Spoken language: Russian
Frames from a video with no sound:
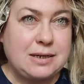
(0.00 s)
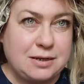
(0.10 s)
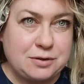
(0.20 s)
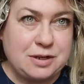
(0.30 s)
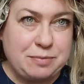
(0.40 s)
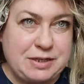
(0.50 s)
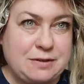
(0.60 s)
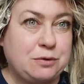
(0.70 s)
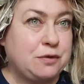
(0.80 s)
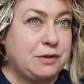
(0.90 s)
сразу
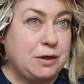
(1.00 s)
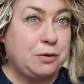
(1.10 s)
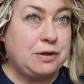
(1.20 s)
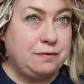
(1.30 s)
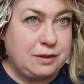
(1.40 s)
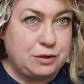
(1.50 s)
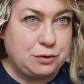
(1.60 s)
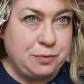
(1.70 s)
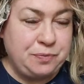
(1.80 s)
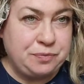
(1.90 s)
записываю второе
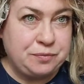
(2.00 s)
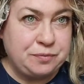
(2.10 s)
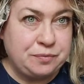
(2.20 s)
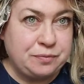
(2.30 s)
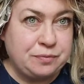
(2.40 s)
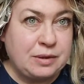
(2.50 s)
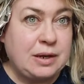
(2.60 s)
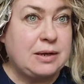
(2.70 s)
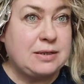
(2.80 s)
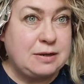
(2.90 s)
видео,
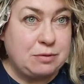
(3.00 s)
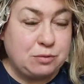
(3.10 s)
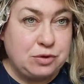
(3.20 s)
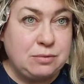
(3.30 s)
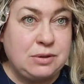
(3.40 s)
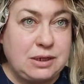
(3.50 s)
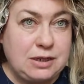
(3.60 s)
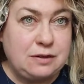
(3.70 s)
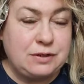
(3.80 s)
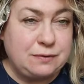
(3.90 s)
где мы будем
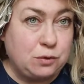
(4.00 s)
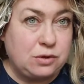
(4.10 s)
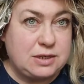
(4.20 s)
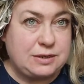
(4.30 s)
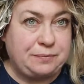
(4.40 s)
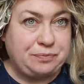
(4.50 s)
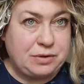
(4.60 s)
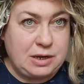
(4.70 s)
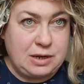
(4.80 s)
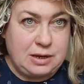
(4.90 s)
тонировать волосы.
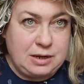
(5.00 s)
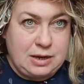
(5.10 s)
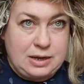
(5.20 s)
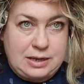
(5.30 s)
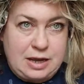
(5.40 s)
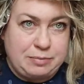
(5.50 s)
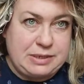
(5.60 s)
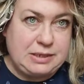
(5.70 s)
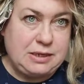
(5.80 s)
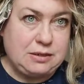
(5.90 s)
Я
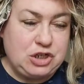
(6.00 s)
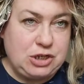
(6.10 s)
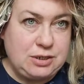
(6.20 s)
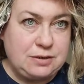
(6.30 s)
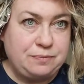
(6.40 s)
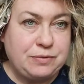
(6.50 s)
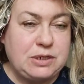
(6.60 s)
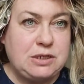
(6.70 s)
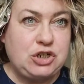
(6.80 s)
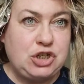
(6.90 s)
посидела час,
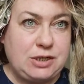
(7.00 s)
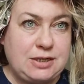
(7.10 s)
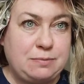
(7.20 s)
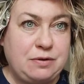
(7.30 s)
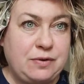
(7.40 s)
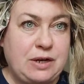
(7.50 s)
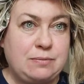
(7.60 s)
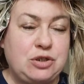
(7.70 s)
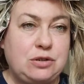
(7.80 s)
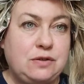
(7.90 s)
сейчас
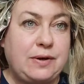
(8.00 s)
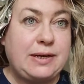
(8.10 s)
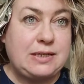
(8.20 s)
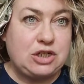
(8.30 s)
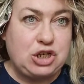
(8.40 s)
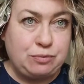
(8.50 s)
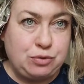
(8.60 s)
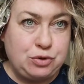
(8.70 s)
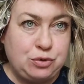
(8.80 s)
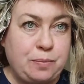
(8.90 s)
смываем два раза
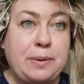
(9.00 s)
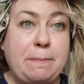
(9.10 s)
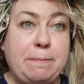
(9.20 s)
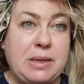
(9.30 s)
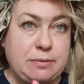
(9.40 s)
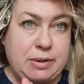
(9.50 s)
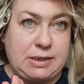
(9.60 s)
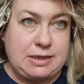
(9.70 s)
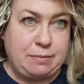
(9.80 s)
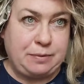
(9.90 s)
шампунью без
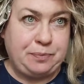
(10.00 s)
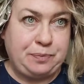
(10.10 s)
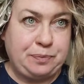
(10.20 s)
бальзама.